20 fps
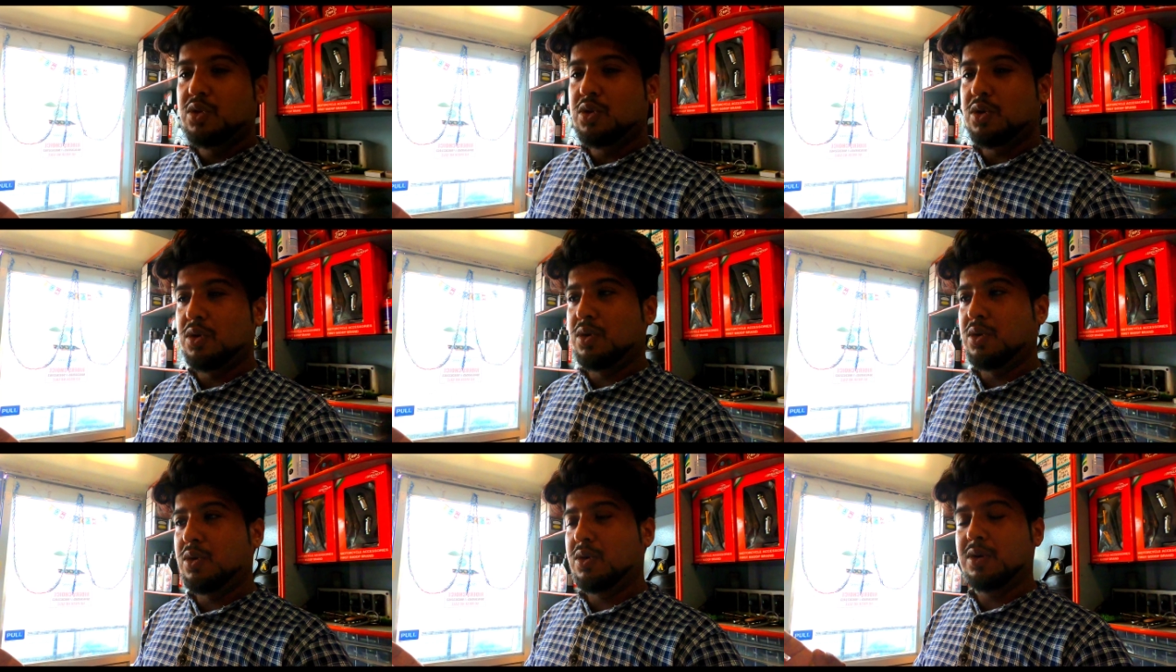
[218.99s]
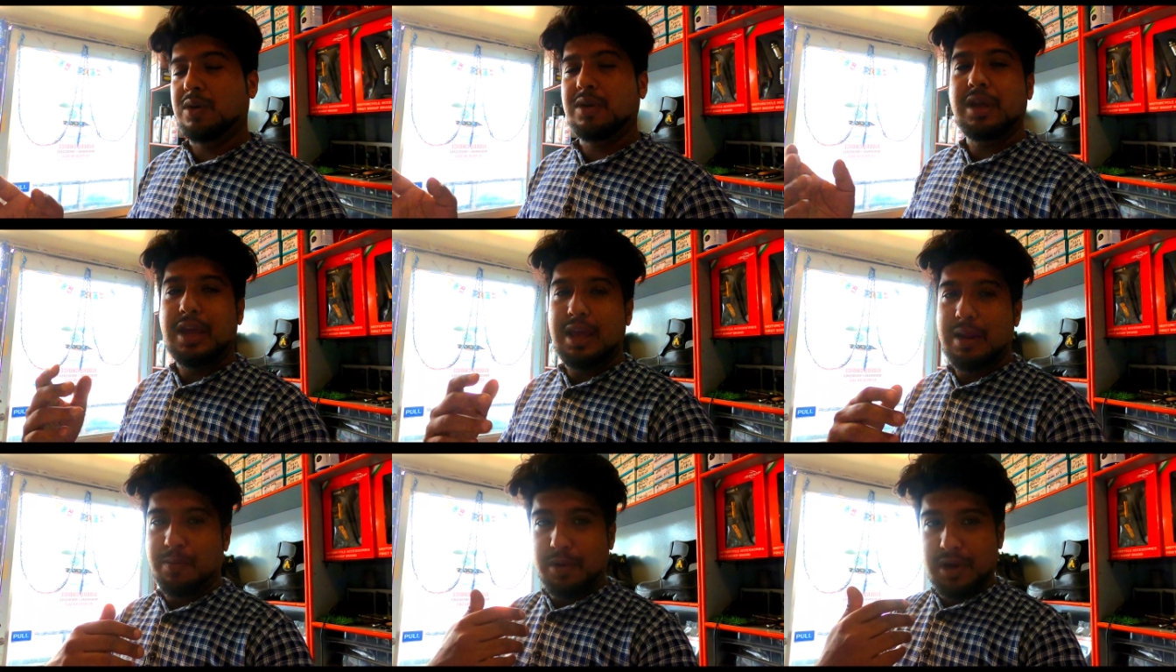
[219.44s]
তো
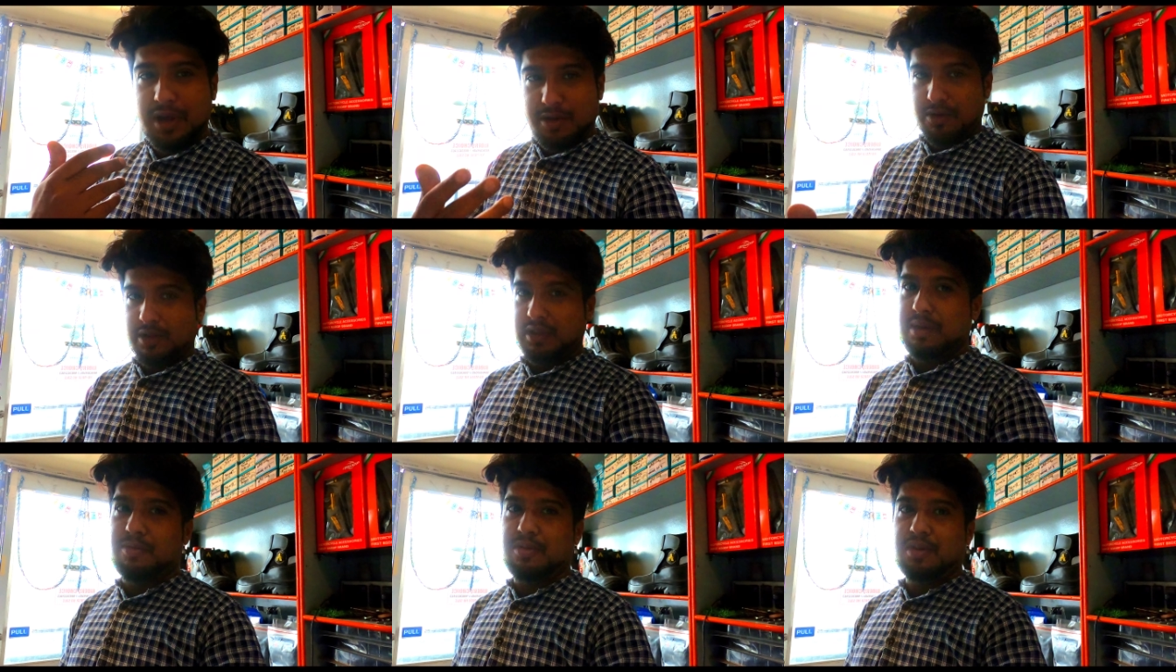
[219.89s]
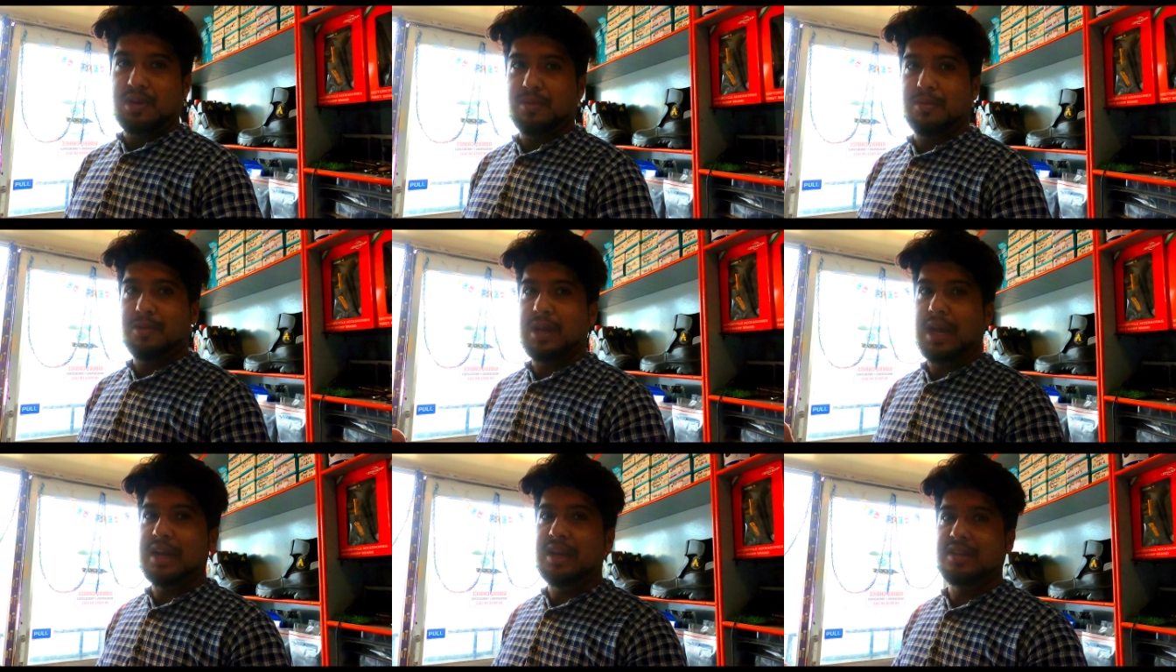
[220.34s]
এরপরে কথা বলে
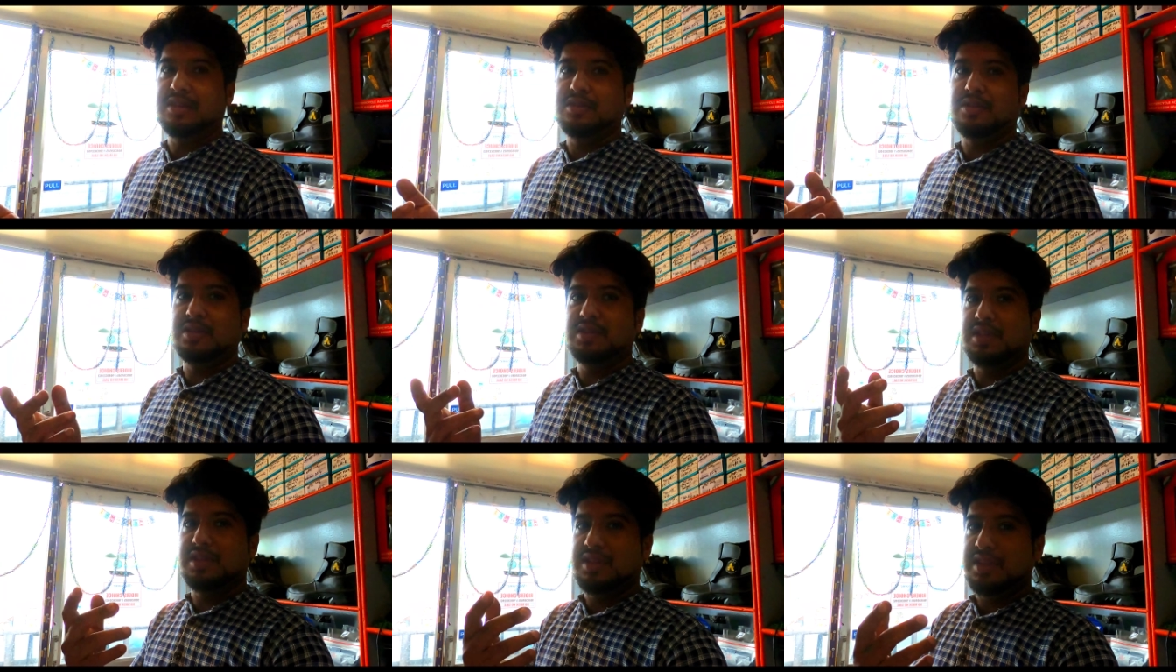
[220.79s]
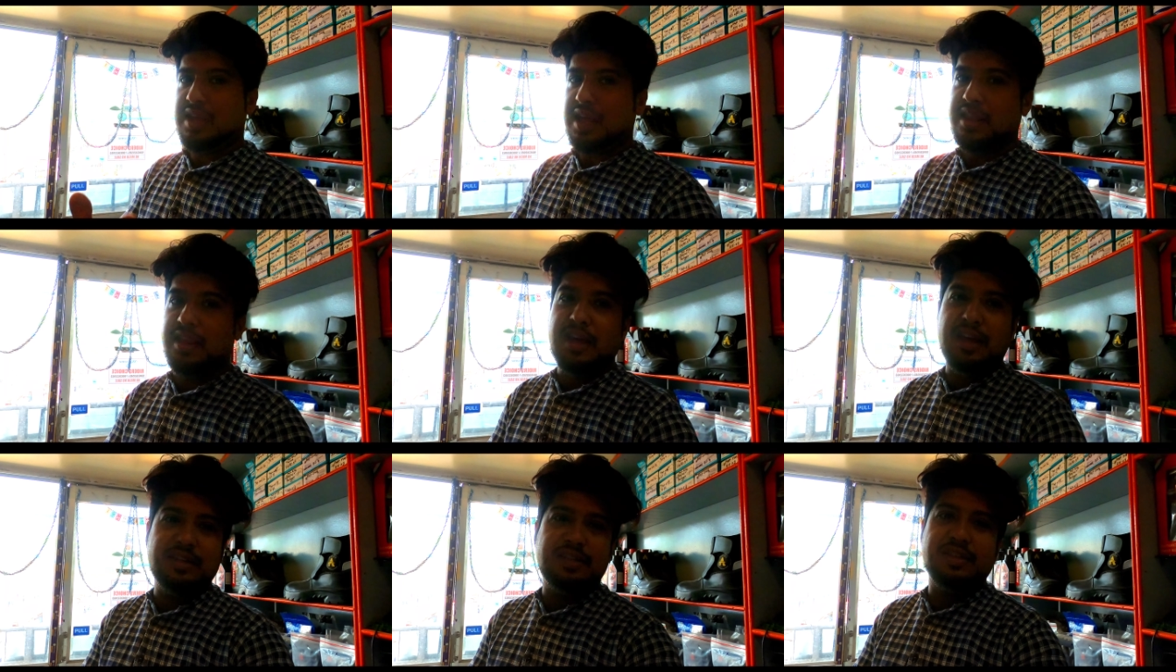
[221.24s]
নেবো রাইডার চার্জের যে
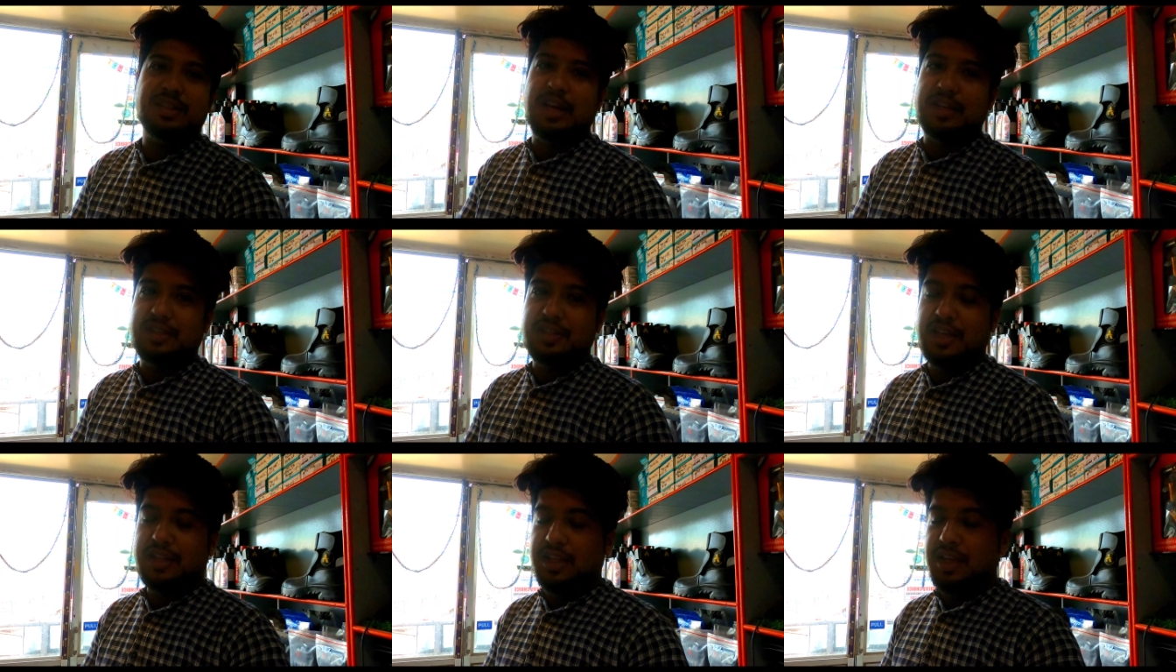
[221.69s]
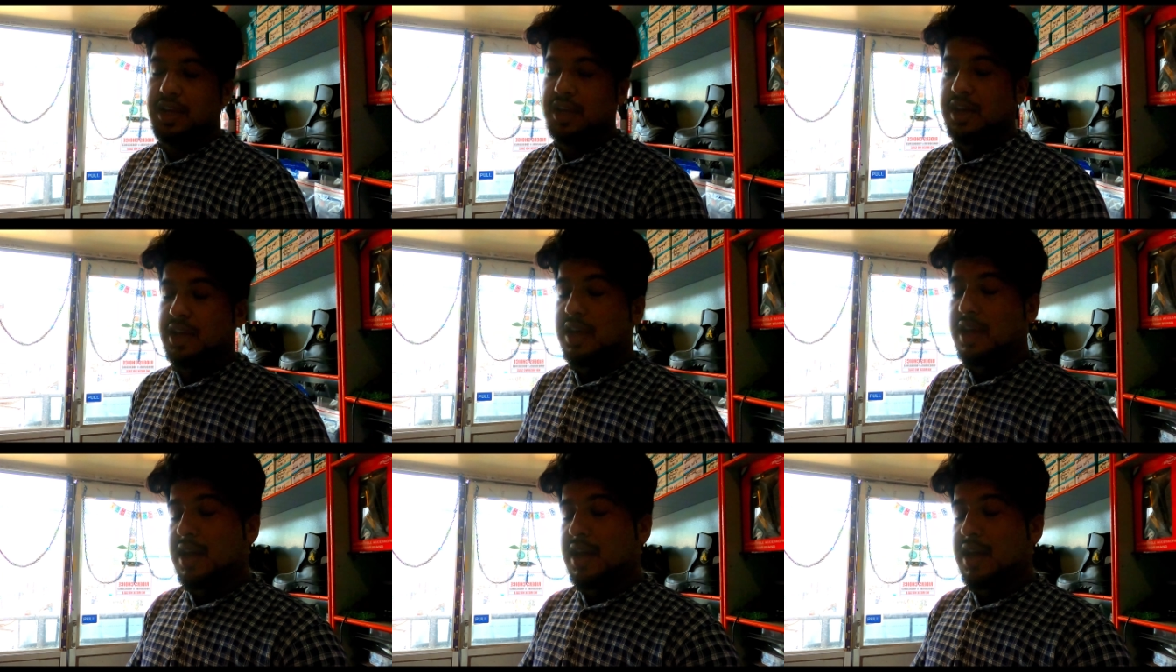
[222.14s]
দাদা আছে তার সাথে